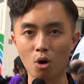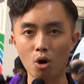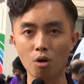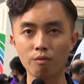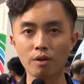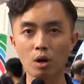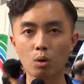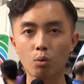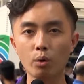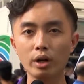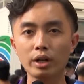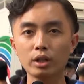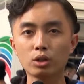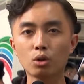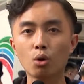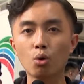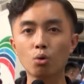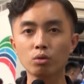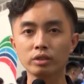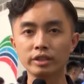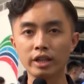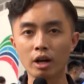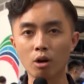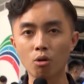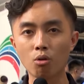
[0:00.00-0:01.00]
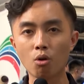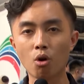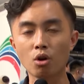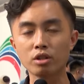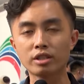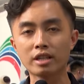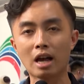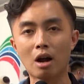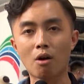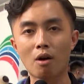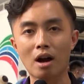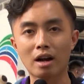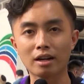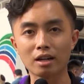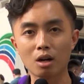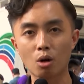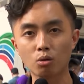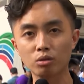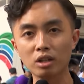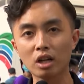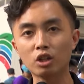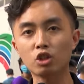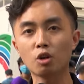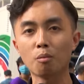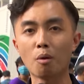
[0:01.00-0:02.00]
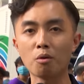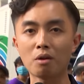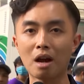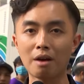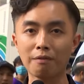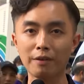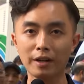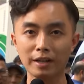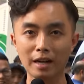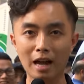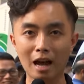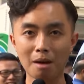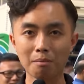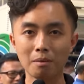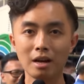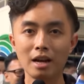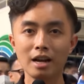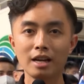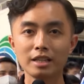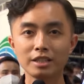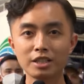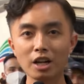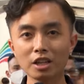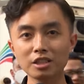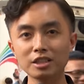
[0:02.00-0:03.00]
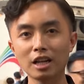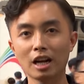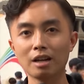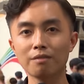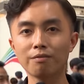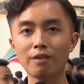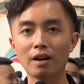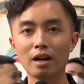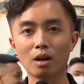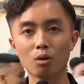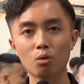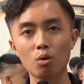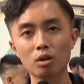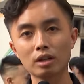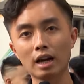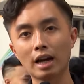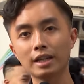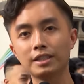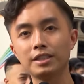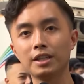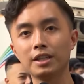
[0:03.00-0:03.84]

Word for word: mộ và quy tụ nhiều ngôi sao hàng đầu nhất của bóng đá Việt Nam chắc chắn phải là cuộc đại